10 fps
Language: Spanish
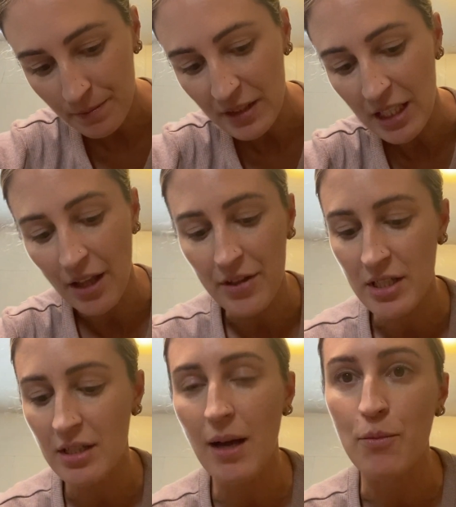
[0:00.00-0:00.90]

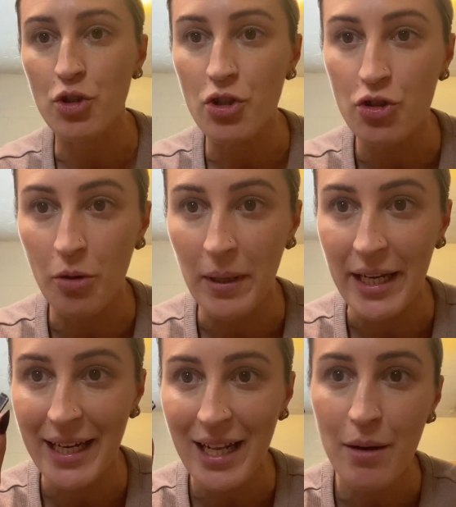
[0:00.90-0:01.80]
Necesitamos sombra
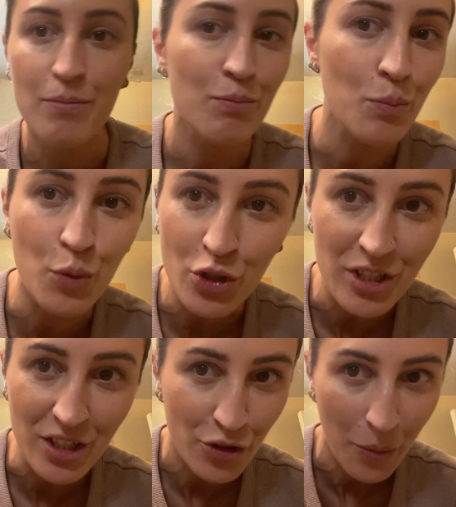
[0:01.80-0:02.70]
negra,
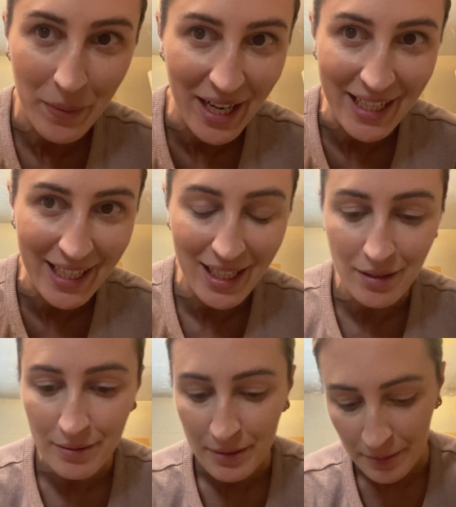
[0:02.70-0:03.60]
mucha sombra negra,
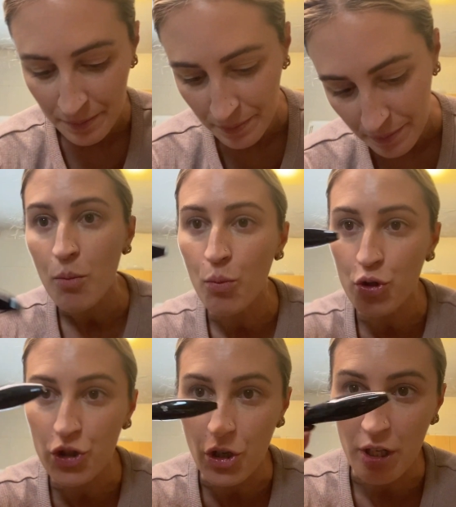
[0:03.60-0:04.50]

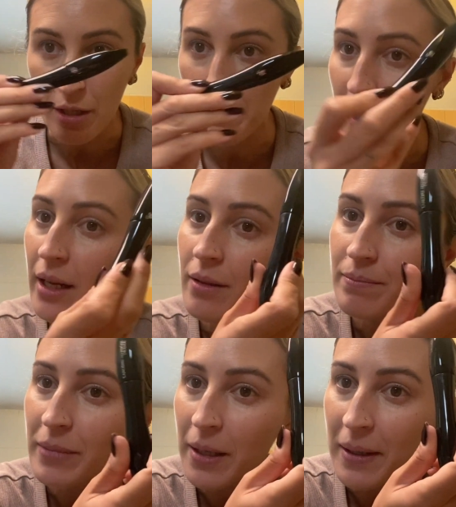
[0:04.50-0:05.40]
mucho rimel
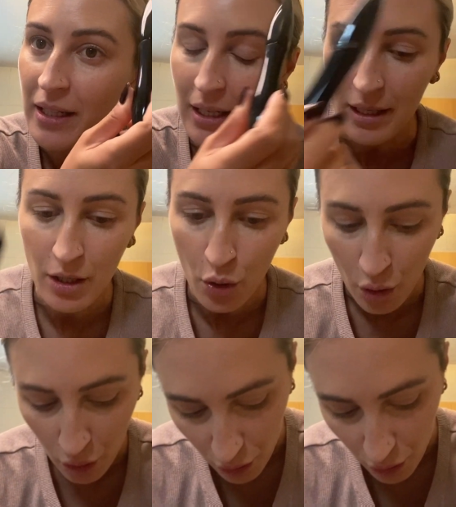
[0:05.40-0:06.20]
para marcar el ojo,